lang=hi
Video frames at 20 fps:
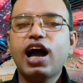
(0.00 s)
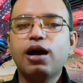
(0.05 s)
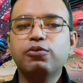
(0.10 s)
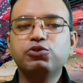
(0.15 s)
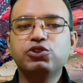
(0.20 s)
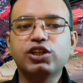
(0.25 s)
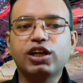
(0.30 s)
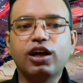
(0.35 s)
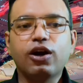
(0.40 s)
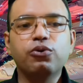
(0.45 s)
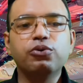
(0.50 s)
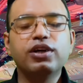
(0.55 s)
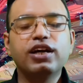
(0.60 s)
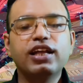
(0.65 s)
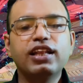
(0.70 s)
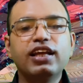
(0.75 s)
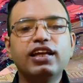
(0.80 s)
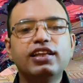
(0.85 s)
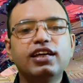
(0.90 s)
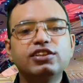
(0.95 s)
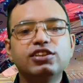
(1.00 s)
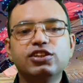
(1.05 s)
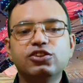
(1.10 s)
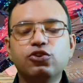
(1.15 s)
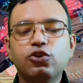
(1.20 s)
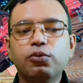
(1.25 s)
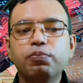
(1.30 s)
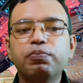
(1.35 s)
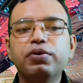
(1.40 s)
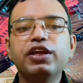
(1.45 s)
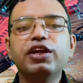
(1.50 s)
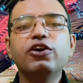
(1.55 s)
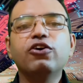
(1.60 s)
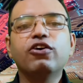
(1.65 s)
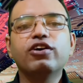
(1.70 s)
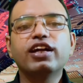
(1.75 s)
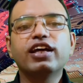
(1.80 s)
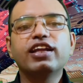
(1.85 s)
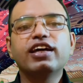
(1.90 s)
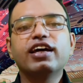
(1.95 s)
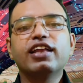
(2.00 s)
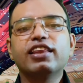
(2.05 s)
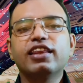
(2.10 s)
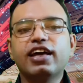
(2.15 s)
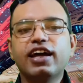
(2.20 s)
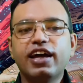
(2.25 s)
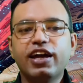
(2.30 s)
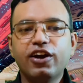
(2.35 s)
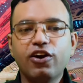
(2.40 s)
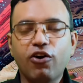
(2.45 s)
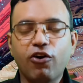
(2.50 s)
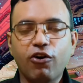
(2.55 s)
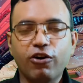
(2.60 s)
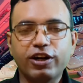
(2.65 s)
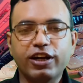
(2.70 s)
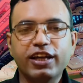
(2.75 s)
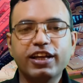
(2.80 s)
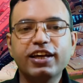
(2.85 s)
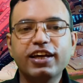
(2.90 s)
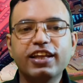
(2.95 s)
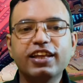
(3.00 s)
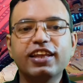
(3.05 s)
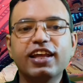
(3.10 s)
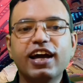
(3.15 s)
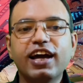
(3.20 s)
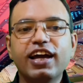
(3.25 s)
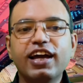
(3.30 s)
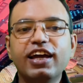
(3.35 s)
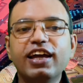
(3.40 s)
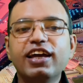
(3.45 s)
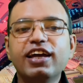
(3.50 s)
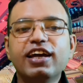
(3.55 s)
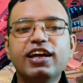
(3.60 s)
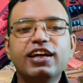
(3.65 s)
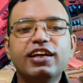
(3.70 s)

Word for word: आप चेकआउट कर लेना जिनको प्री ऑर्डर करना है ऑर्डर करना है